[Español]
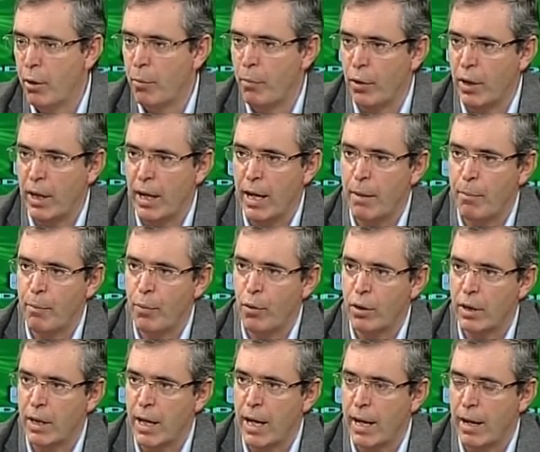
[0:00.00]
poder
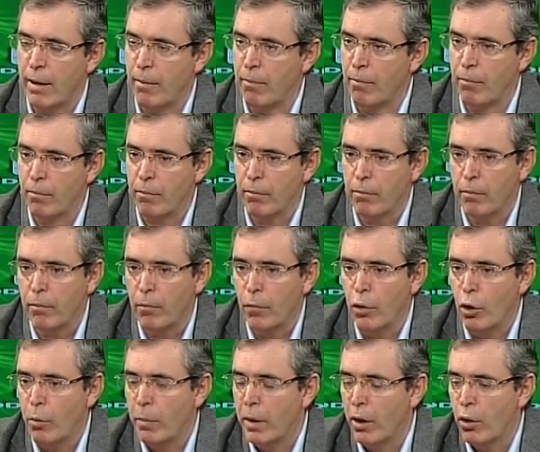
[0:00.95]
aportar
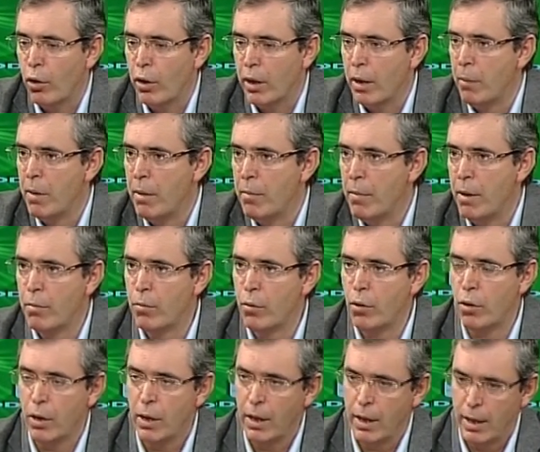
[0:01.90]
mm, lo mejor de mí
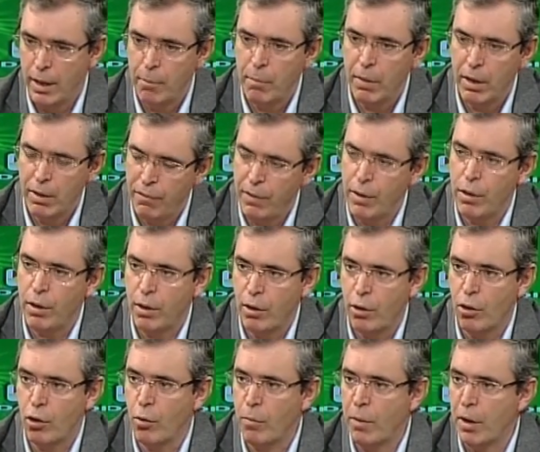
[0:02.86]
mismo en beneficio
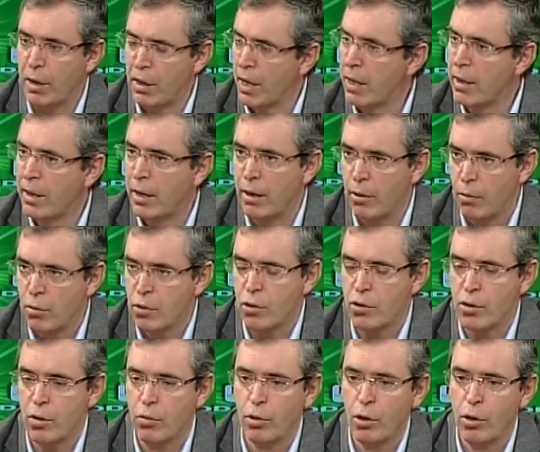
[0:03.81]
de los comerciantes, de
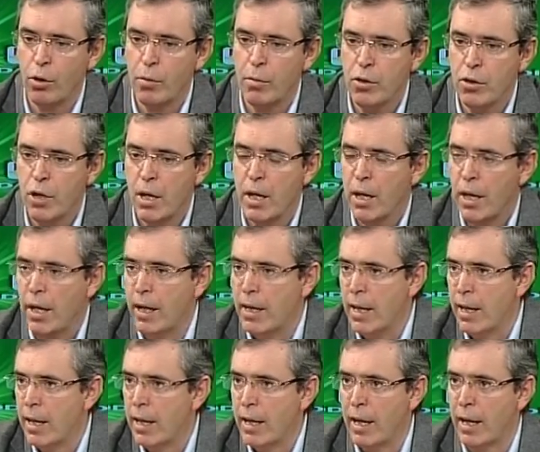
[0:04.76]
nuestros autónomos, y
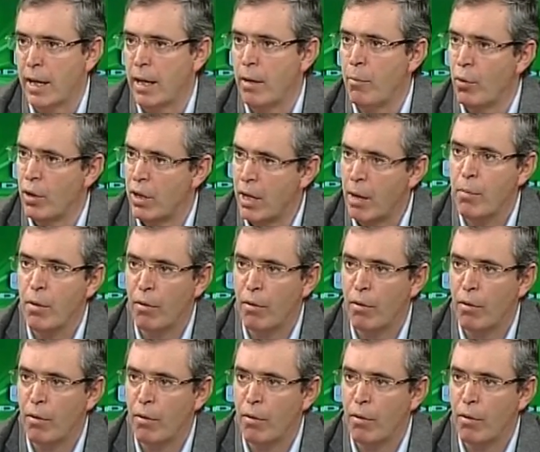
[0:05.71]
ya desde aquí pues ya me